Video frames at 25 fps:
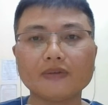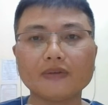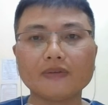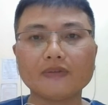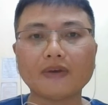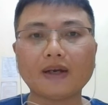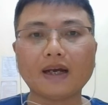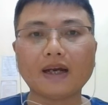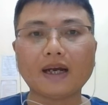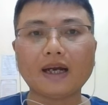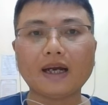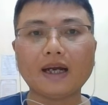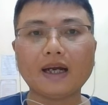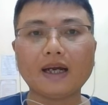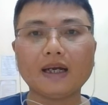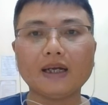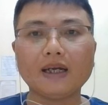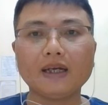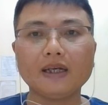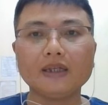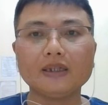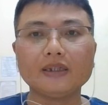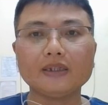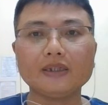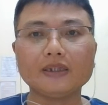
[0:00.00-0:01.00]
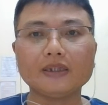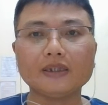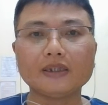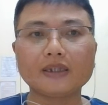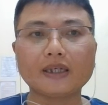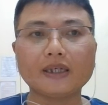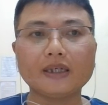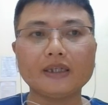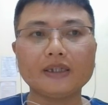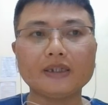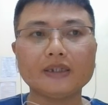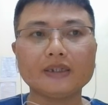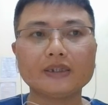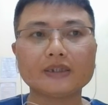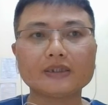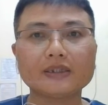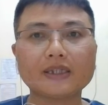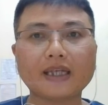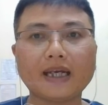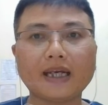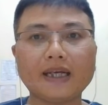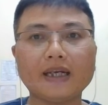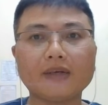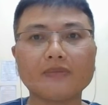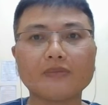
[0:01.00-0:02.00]
và những cái
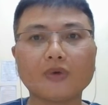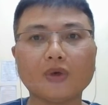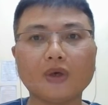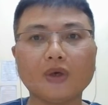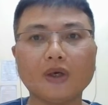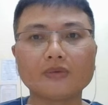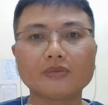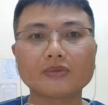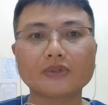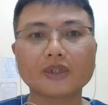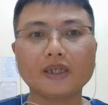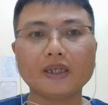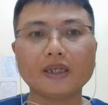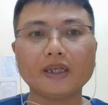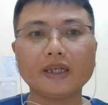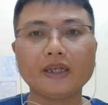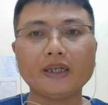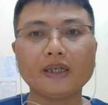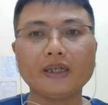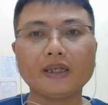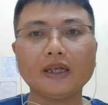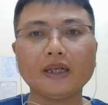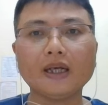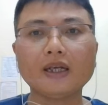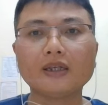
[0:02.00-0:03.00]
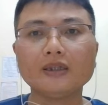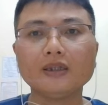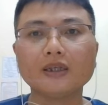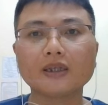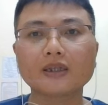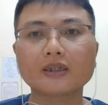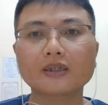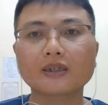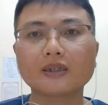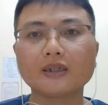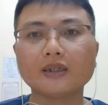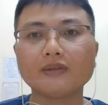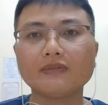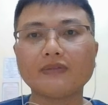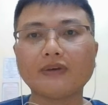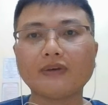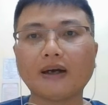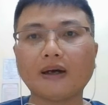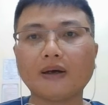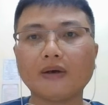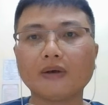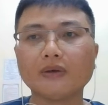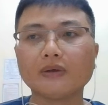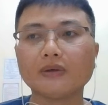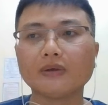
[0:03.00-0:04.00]
sai lầm của ông dẫn đến là đất nước rơi
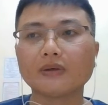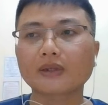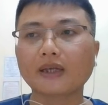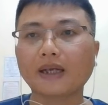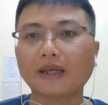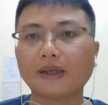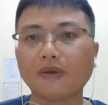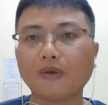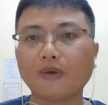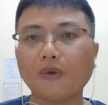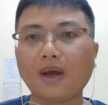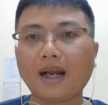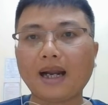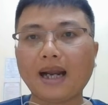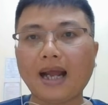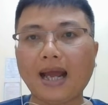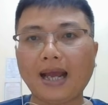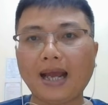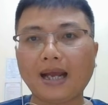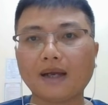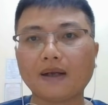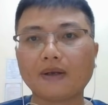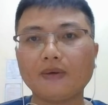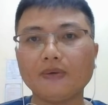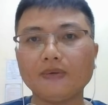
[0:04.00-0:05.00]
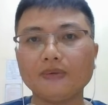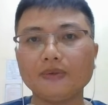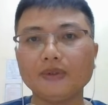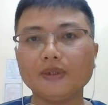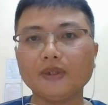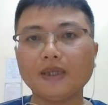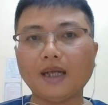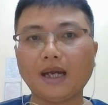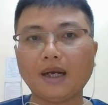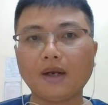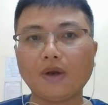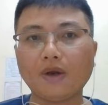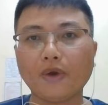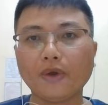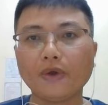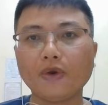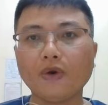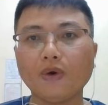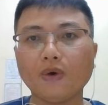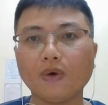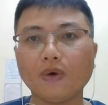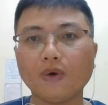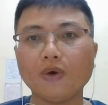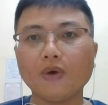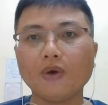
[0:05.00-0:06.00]
vào cảnh loạn lạc cũng như là đói
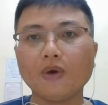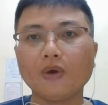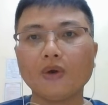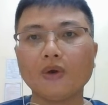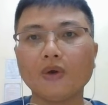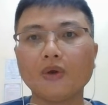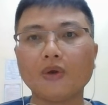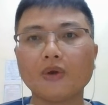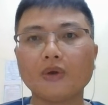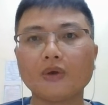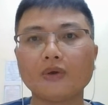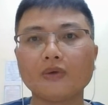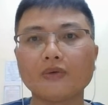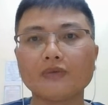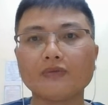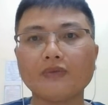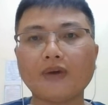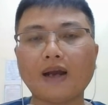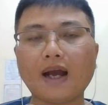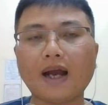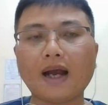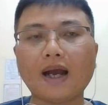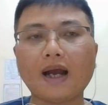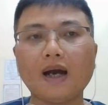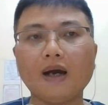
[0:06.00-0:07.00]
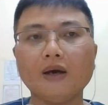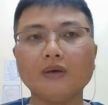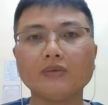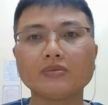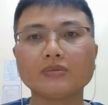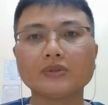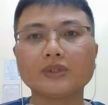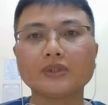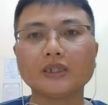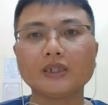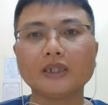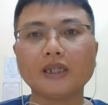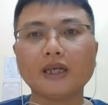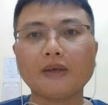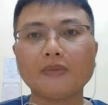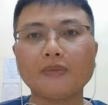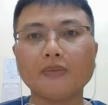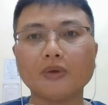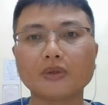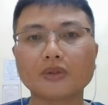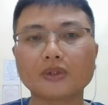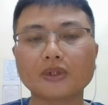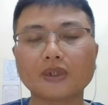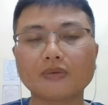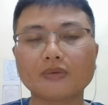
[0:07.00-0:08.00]
khổ và ông chính là
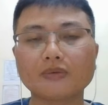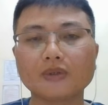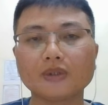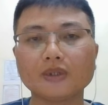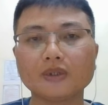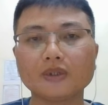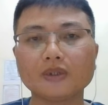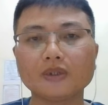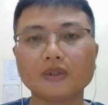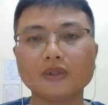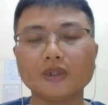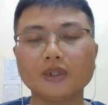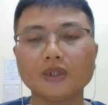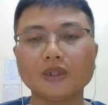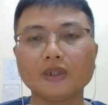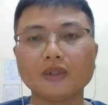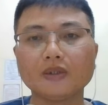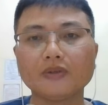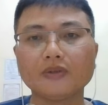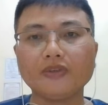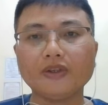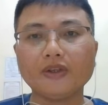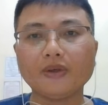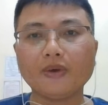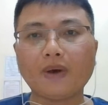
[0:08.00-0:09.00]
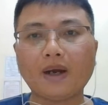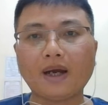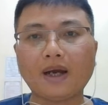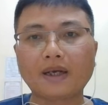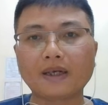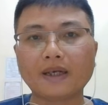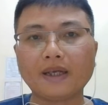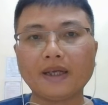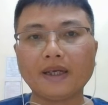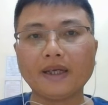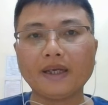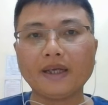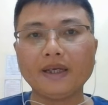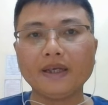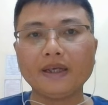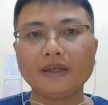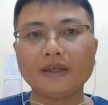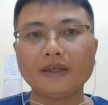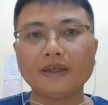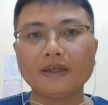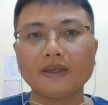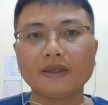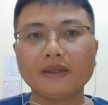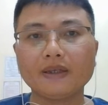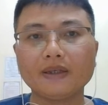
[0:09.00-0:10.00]
một trong những vị hoàng đế
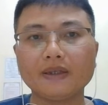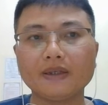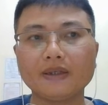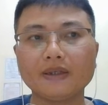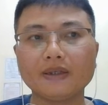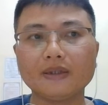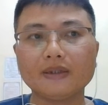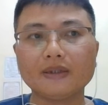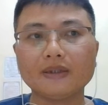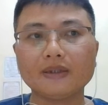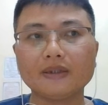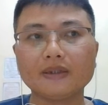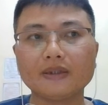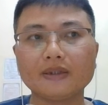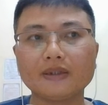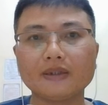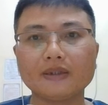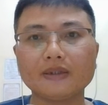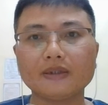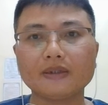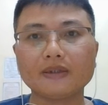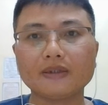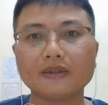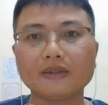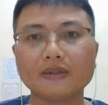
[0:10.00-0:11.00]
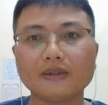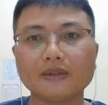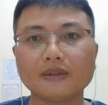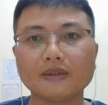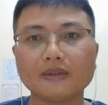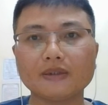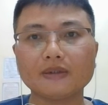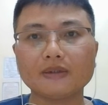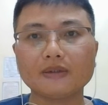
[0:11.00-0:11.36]
uh,